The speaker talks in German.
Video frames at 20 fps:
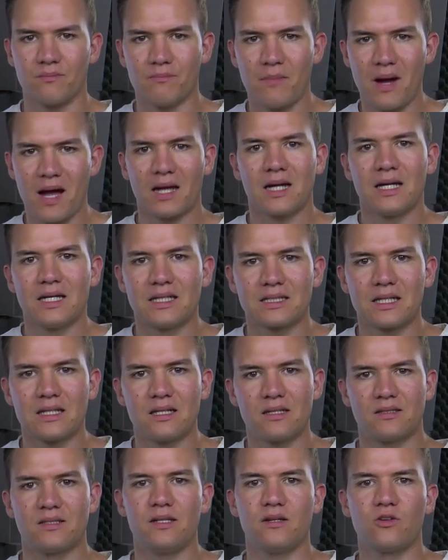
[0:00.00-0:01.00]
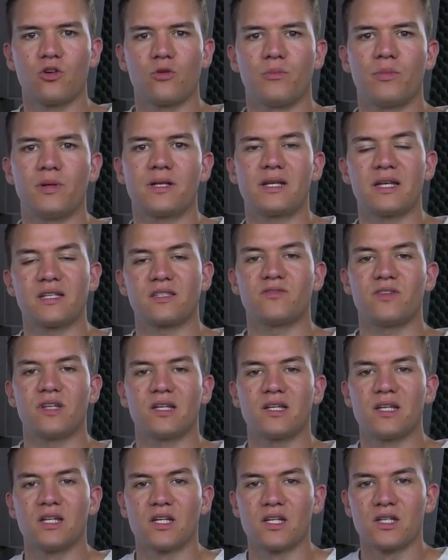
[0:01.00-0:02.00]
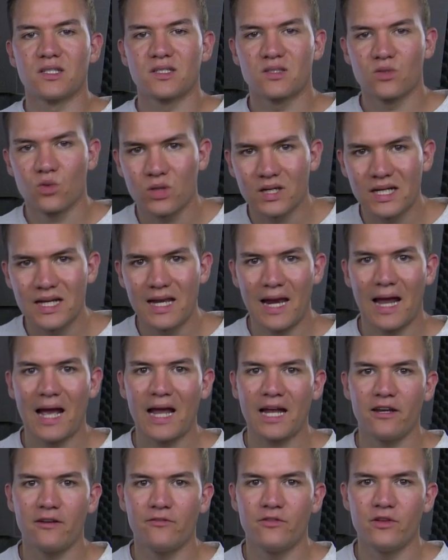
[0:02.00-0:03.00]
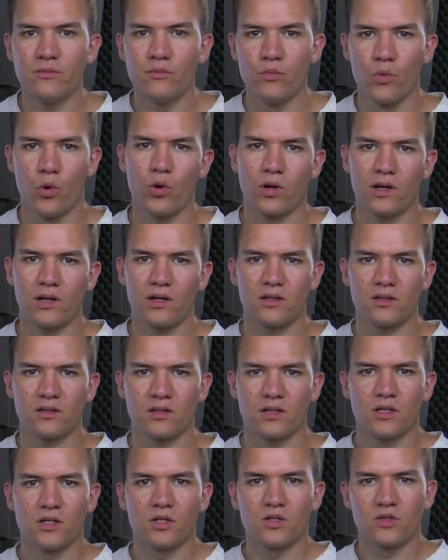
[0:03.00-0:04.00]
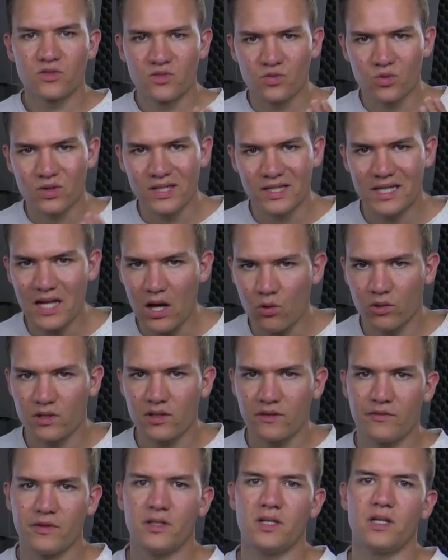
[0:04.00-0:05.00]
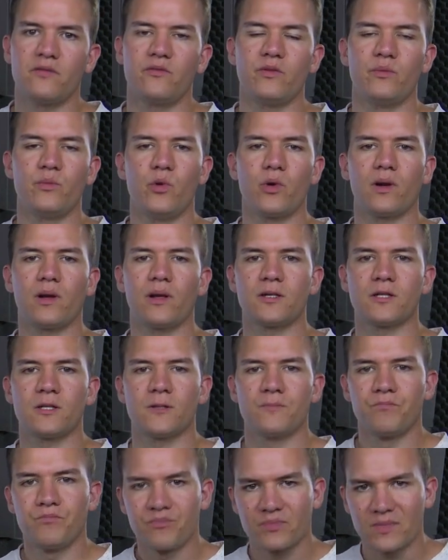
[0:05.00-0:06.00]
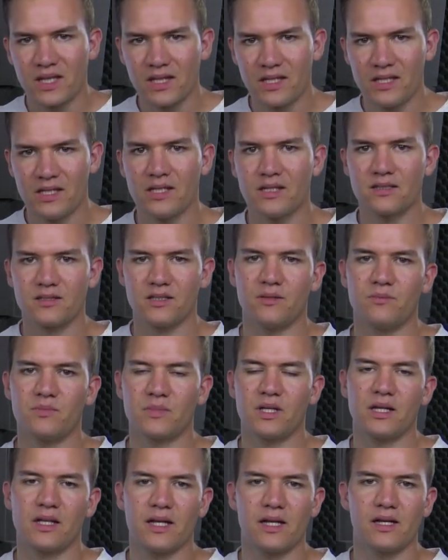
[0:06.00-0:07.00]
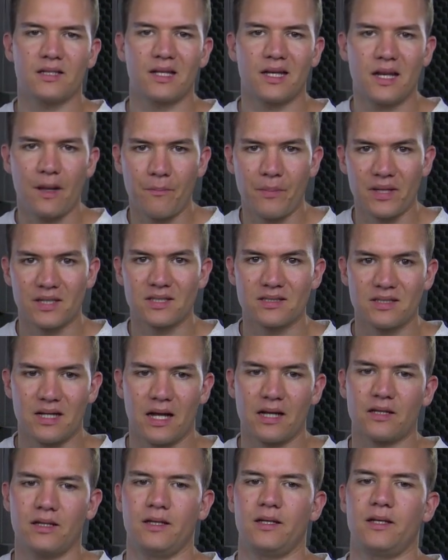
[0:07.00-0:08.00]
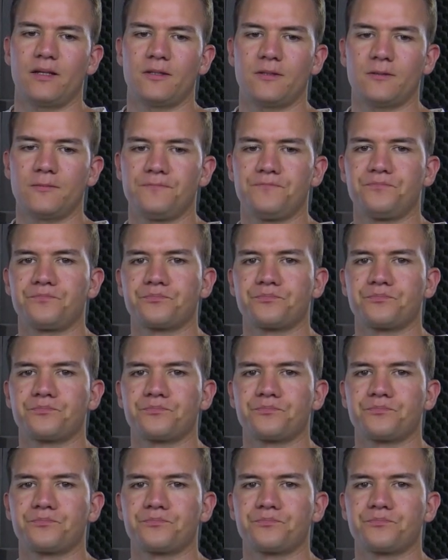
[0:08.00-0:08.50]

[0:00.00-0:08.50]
mach deine Zielgruppe deswegen so klein wie möglich, so genau definiert wie möglich, denn hier ist eben dein Geld dann am besten angelegt.